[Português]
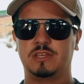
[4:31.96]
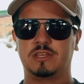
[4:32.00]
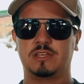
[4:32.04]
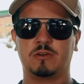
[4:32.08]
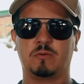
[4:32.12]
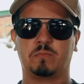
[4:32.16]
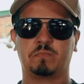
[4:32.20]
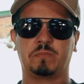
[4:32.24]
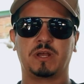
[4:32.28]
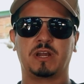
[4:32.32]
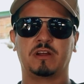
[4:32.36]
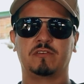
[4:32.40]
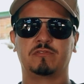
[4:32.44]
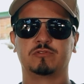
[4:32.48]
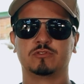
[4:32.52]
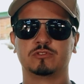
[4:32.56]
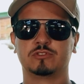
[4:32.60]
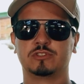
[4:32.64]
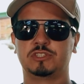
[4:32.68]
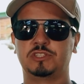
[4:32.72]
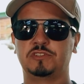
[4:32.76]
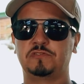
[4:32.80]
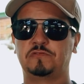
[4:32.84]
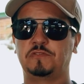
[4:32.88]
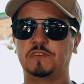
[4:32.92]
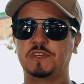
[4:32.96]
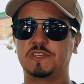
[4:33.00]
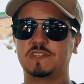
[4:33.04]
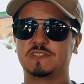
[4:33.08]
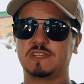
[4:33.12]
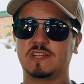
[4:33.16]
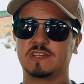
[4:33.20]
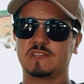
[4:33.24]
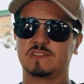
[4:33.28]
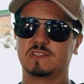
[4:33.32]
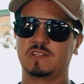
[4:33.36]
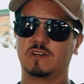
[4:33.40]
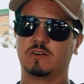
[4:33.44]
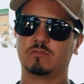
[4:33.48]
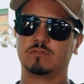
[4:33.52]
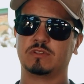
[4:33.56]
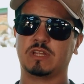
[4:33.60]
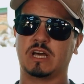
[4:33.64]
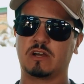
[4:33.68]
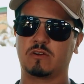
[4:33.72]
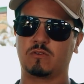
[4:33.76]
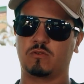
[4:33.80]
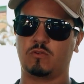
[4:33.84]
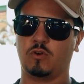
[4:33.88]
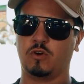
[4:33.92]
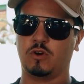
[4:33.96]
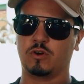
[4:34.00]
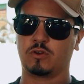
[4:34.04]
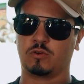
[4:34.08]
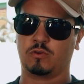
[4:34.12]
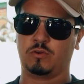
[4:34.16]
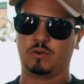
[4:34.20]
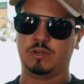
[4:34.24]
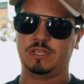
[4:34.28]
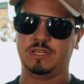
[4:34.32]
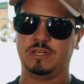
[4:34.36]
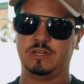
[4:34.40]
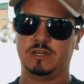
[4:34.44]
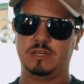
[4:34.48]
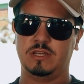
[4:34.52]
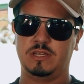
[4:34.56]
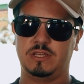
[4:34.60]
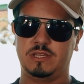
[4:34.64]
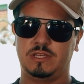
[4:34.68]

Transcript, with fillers: que é o parafuso de fixação na coronha.